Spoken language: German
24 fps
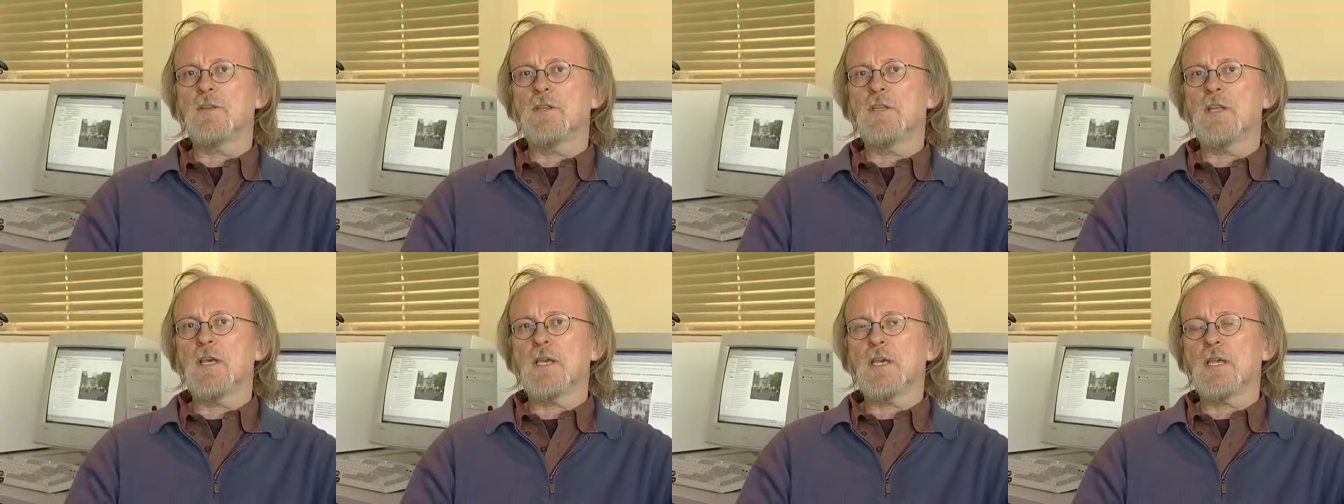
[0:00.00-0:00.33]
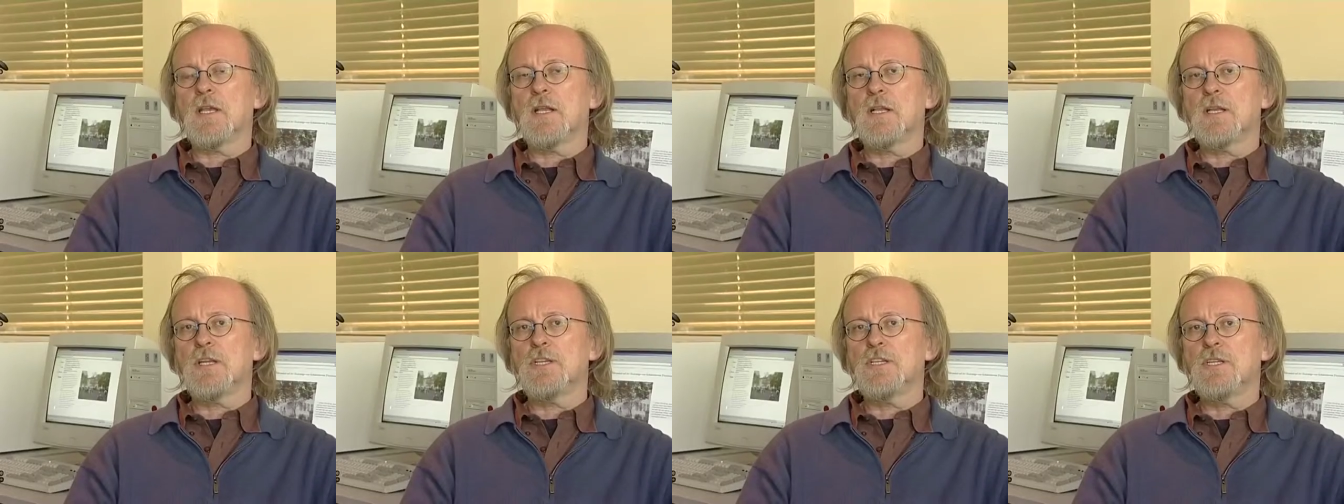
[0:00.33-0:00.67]
in der
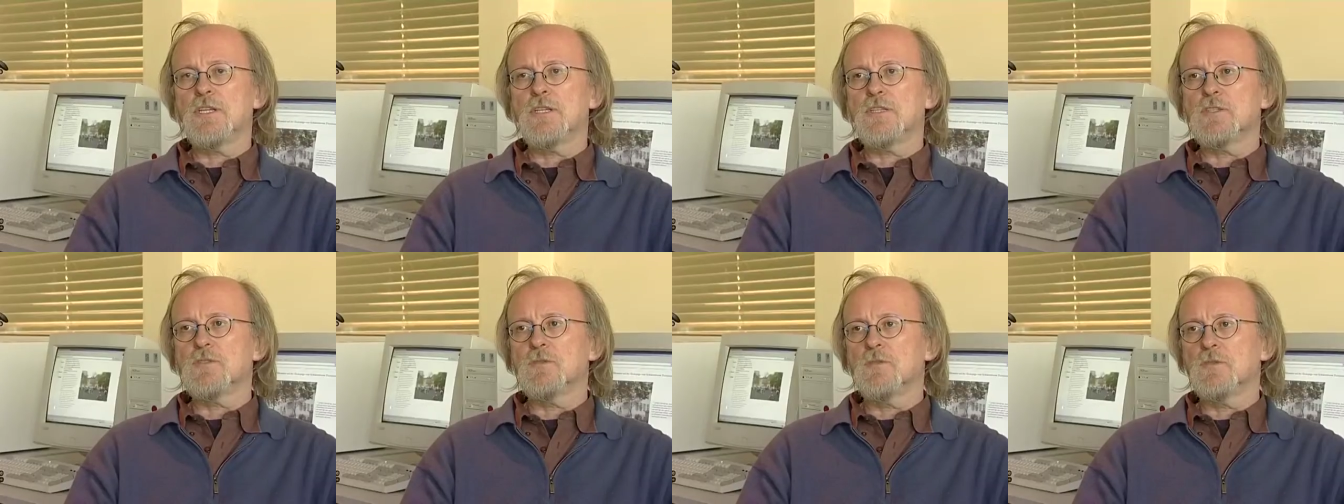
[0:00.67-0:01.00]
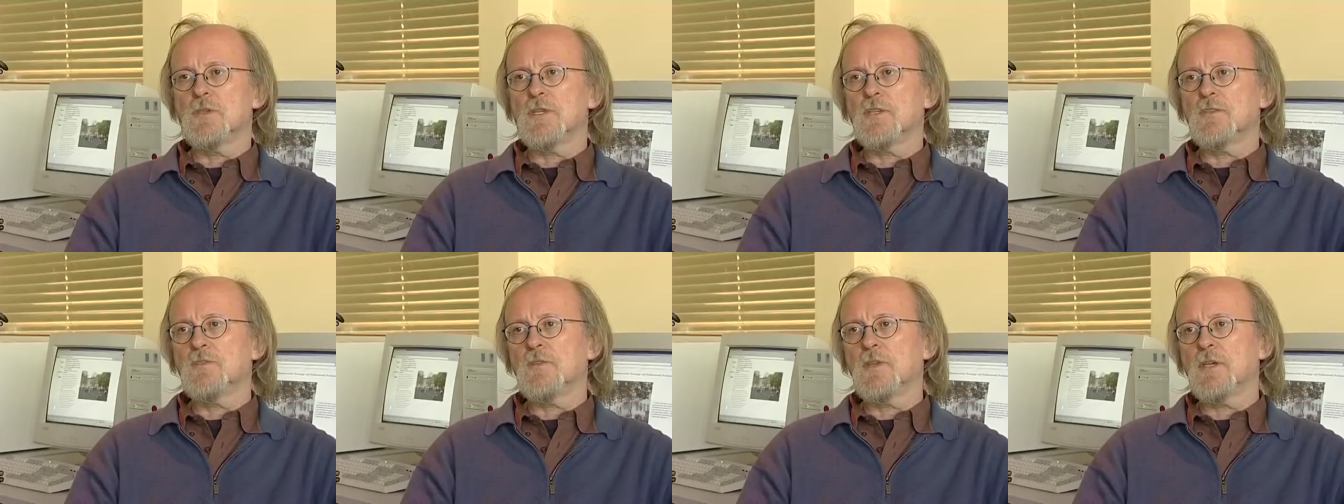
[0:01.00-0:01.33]
Regel geschieht es so,
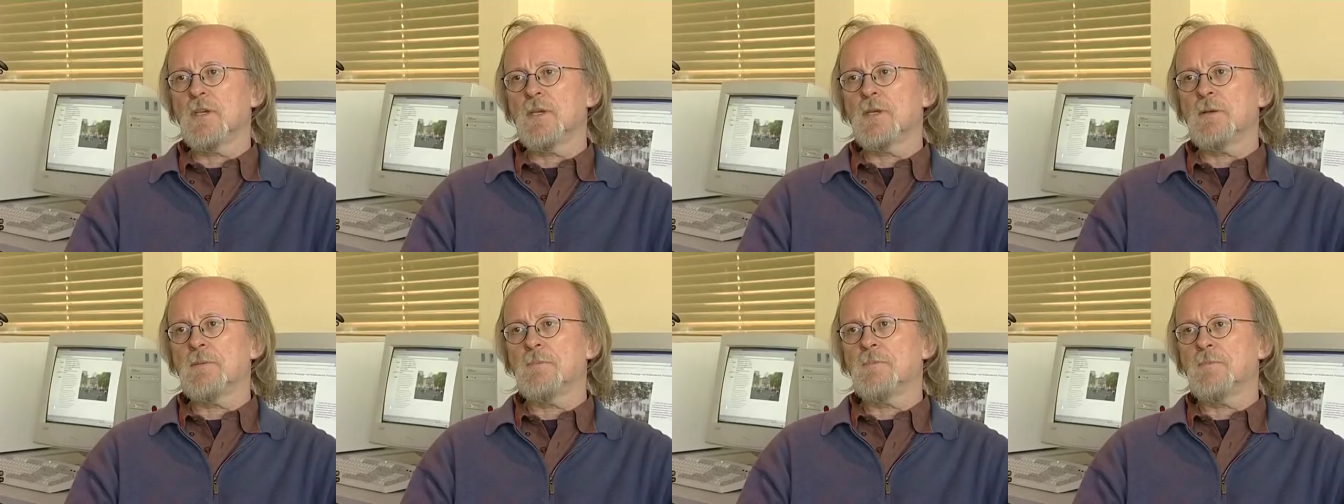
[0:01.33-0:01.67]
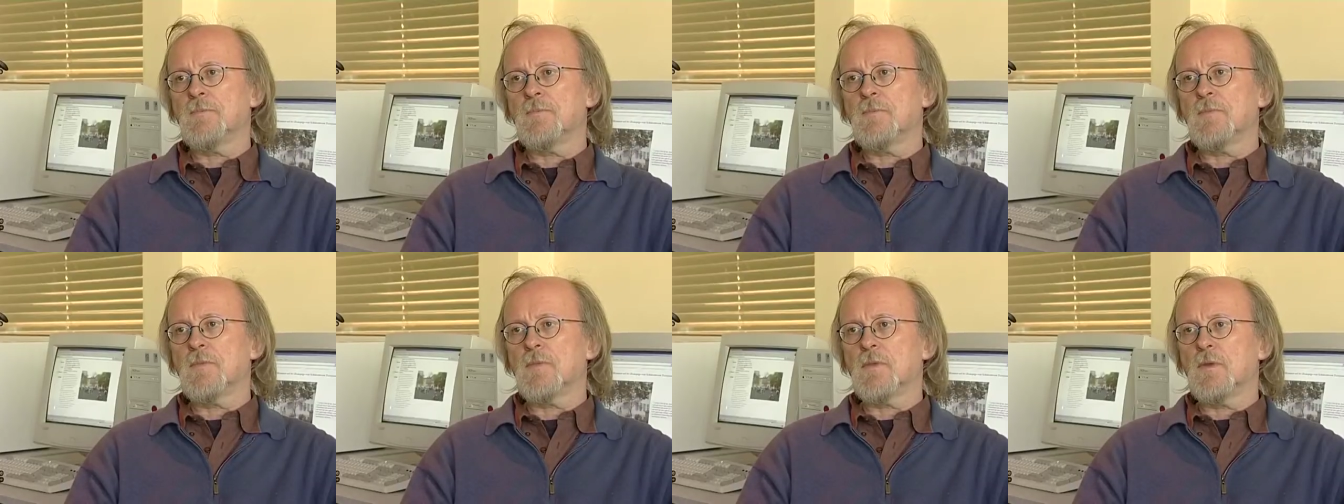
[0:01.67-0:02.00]
dass wir
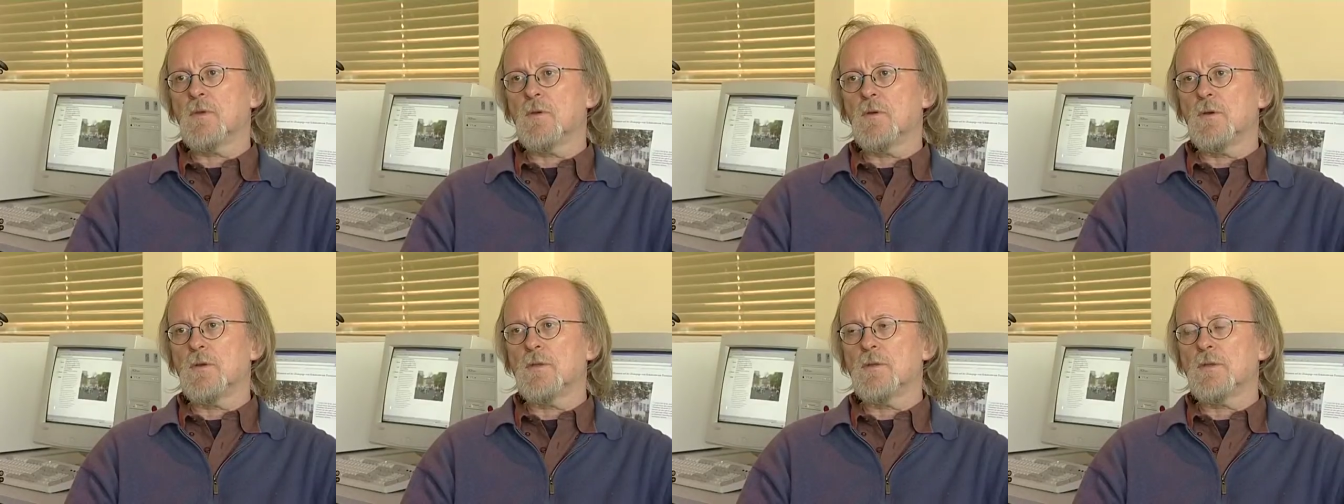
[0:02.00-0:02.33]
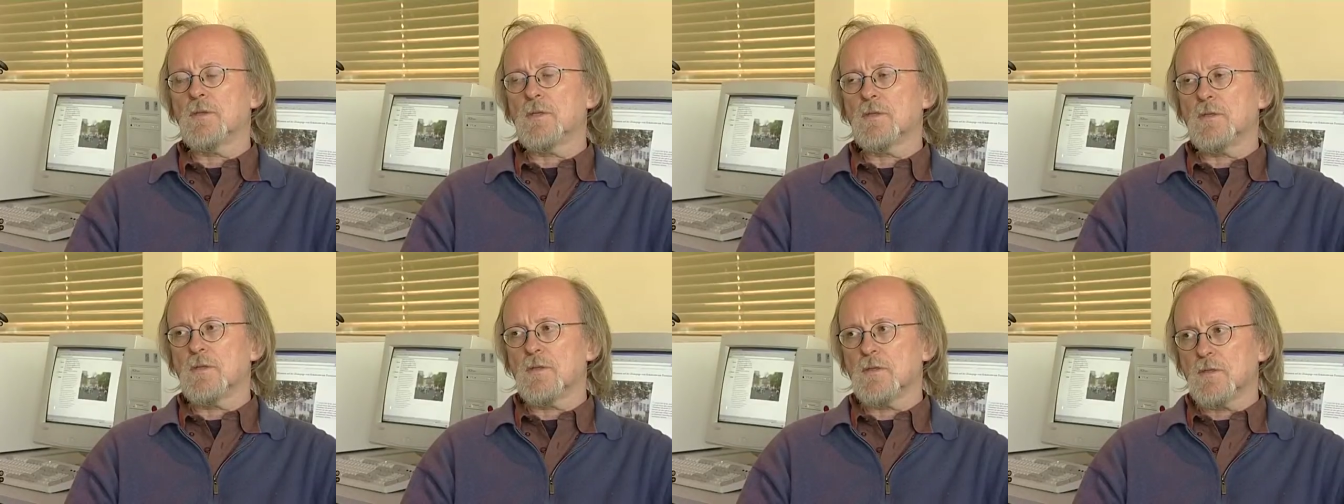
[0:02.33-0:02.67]

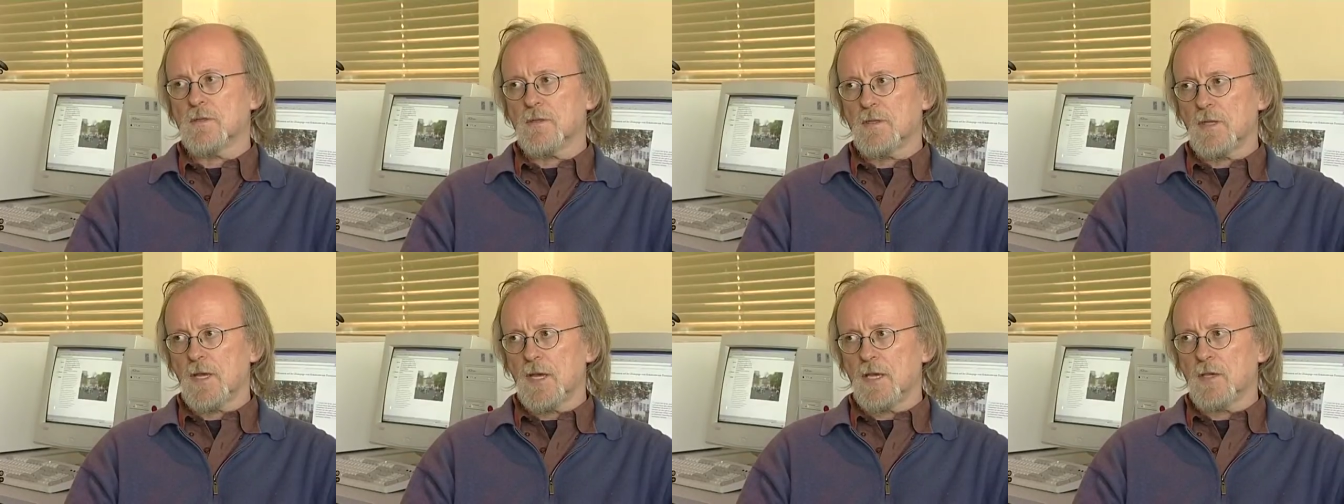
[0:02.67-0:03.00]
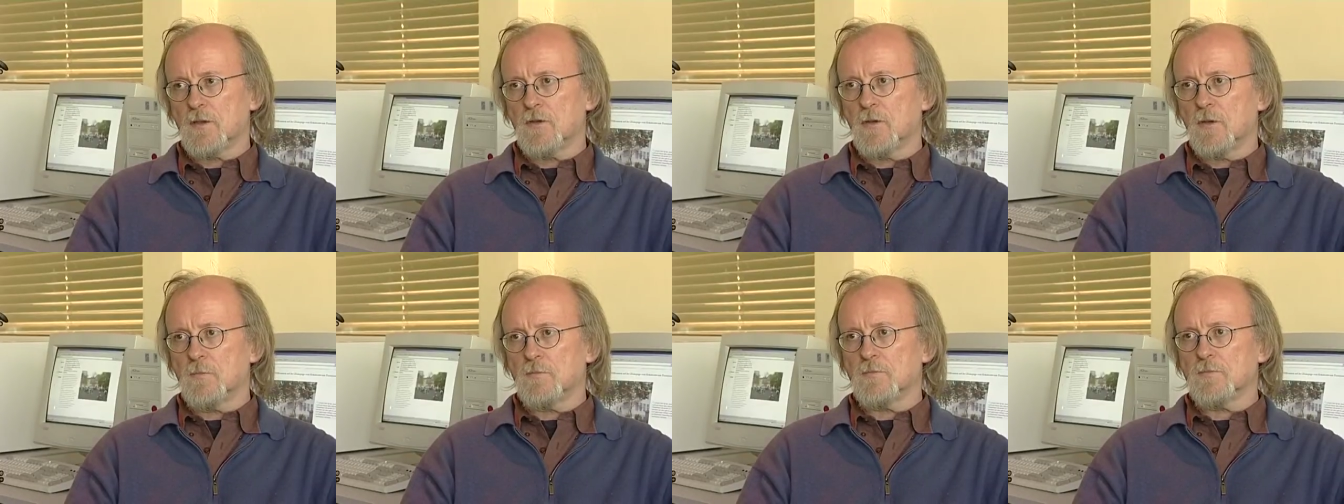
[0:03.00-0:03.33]
drei
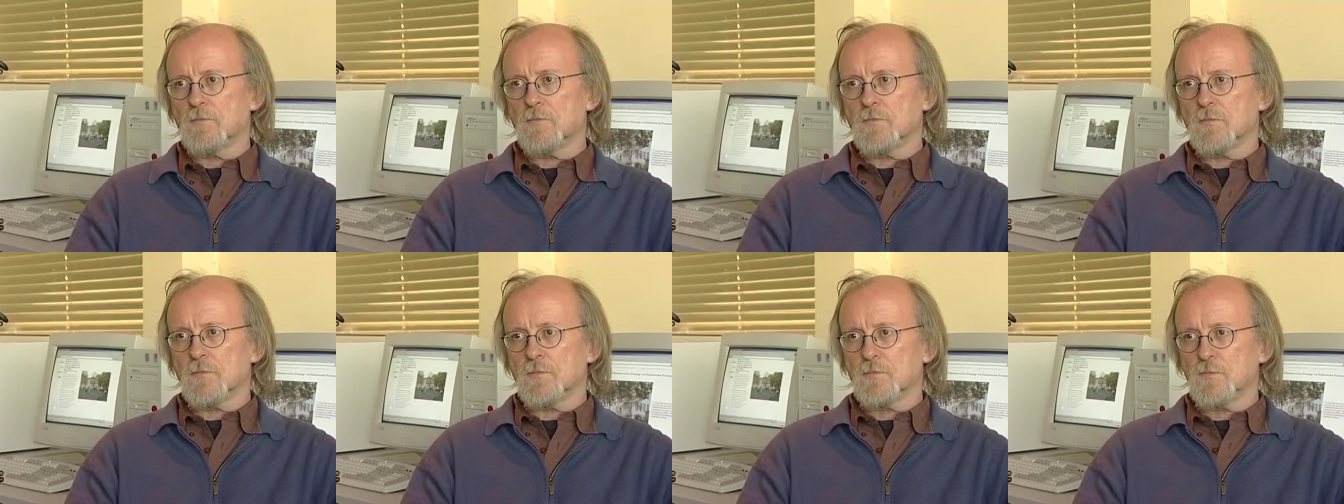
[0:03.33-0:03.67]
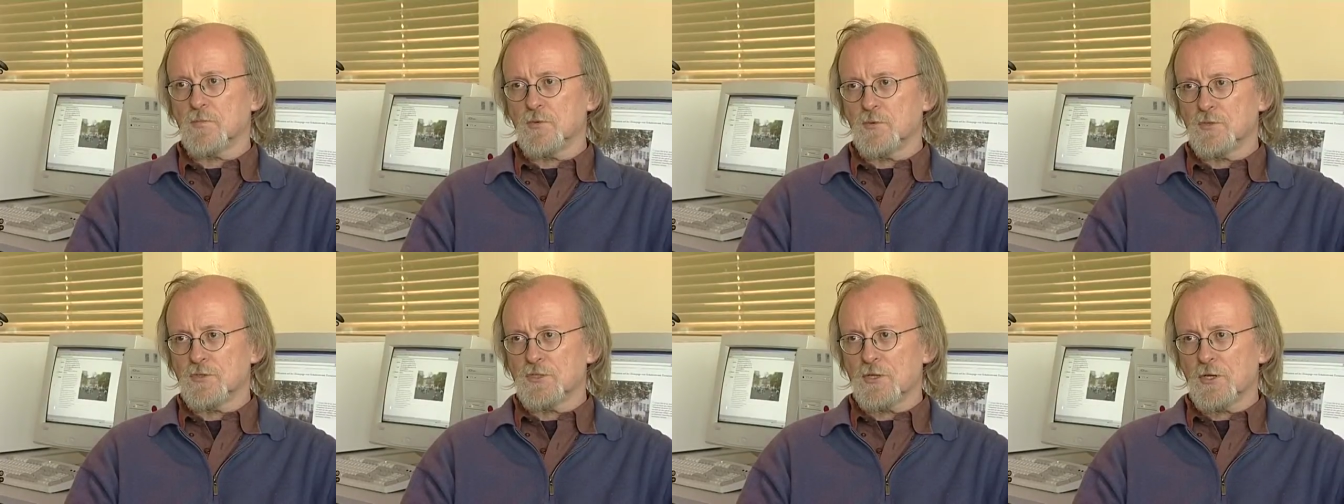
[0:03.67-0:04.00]

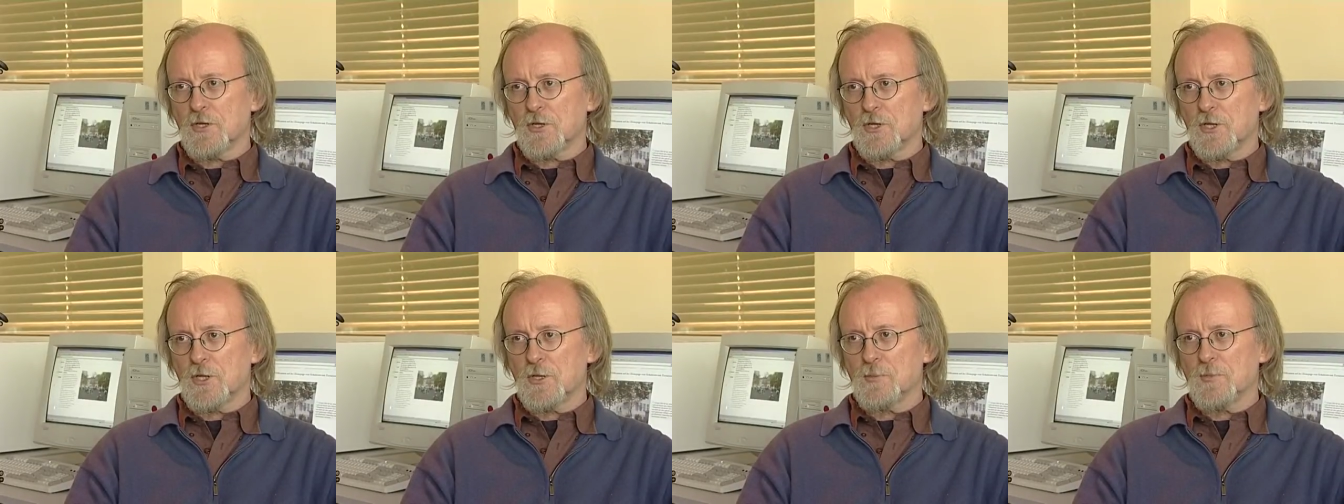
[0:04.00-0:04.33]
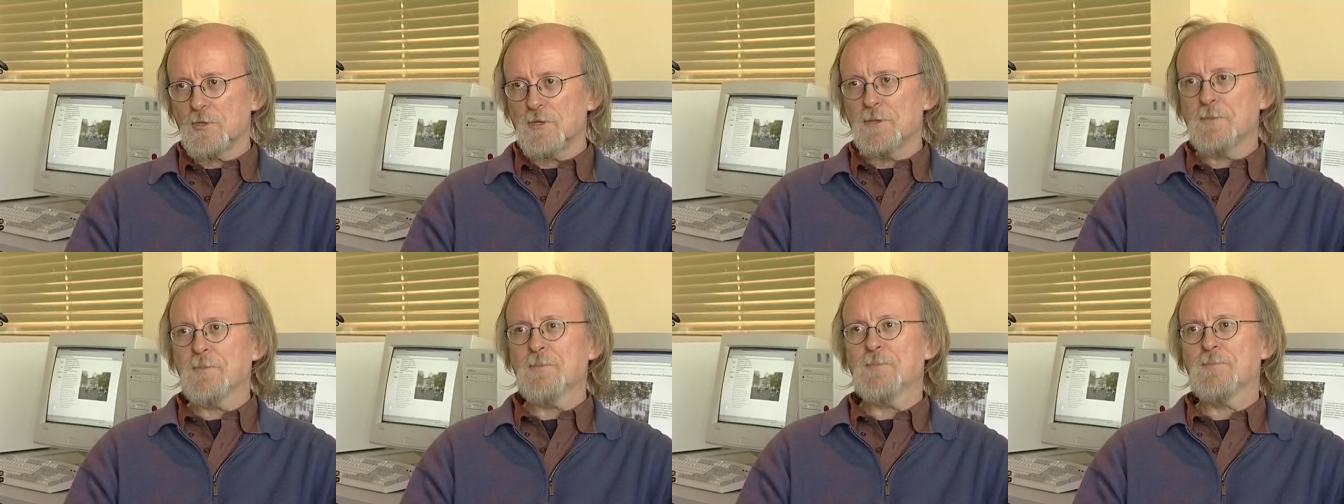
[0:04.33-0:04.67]

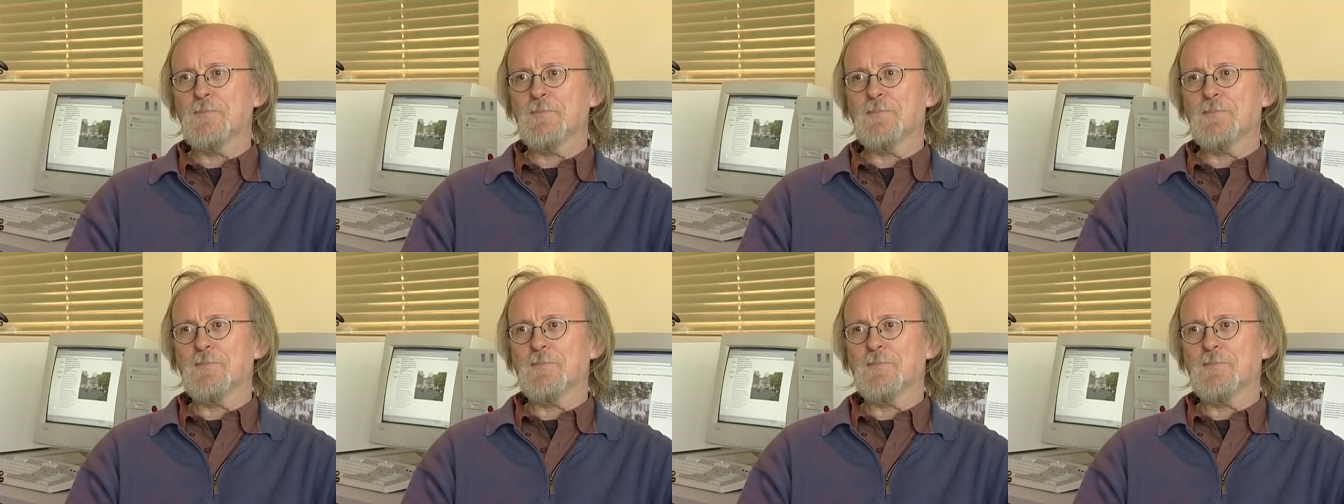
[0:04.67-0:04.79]
Computerräume